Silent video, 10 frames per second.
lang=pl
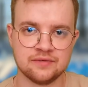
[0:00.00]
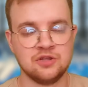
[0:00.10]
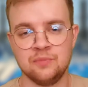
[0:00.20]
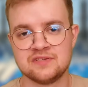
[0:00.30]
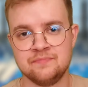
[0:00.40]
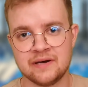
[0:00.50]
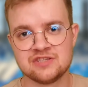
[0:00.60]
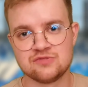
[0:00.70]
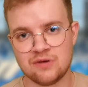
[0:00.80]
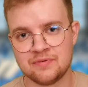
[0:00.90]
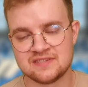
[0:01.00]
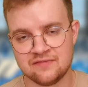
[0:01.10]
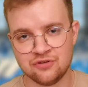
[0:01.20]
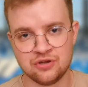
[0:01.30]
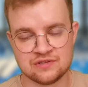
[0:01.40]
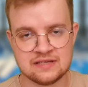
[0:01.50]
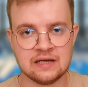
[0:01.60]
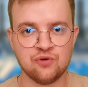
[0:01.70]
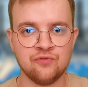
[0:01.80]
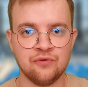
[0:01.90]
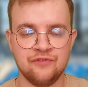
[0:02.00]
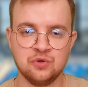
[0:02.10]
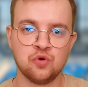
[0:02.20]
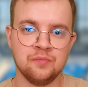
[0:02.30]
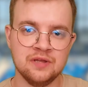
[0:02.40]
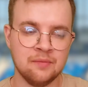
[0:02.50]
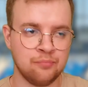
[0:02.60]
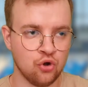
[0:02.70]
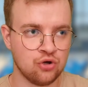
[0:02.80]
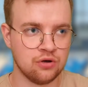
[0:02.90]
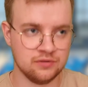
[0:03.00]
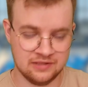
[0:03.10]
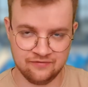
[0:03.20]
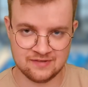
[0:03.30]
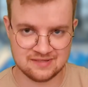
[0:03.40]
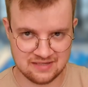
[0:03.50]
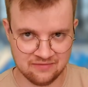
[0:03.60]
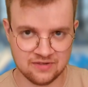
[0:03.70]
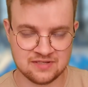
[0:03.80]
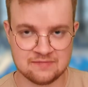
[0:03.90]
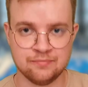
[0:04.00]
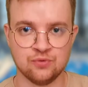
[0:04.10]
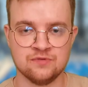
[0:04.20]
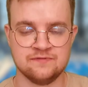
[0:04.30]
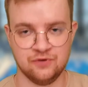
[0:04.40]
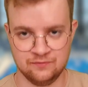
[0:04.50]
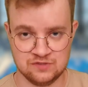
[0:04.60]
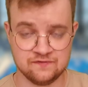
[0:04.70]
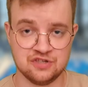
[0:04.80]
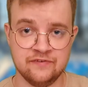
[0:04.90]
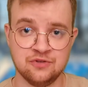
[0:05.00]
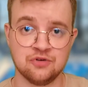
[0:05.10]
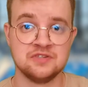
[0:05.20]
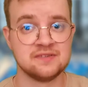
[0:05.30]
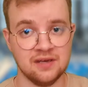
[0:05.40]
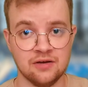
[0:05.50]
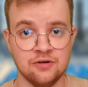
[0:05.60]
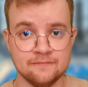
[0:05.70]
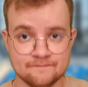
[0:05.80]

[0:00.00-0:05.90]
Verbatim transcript: Natomiast bardzo słabe zawody rozegrał według mnie blok defensywny zespołu z województwa dziedzictwa świętokrzyskiego.